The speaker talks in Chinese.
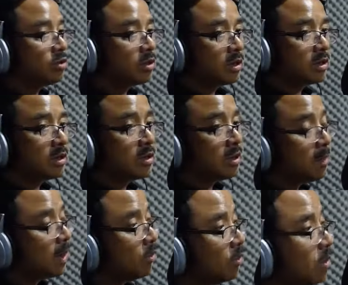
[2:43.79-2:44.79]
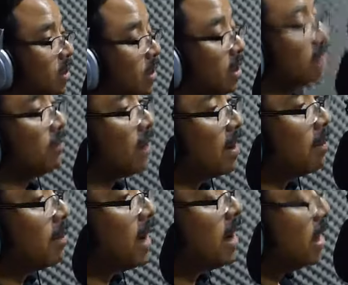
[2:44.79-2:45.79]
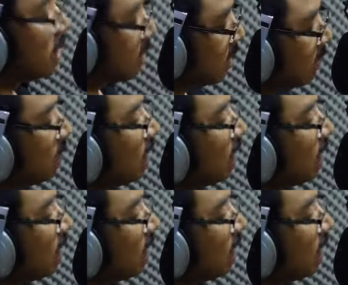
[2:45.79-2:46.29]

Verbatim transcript: 就是就这么有几个方面，一个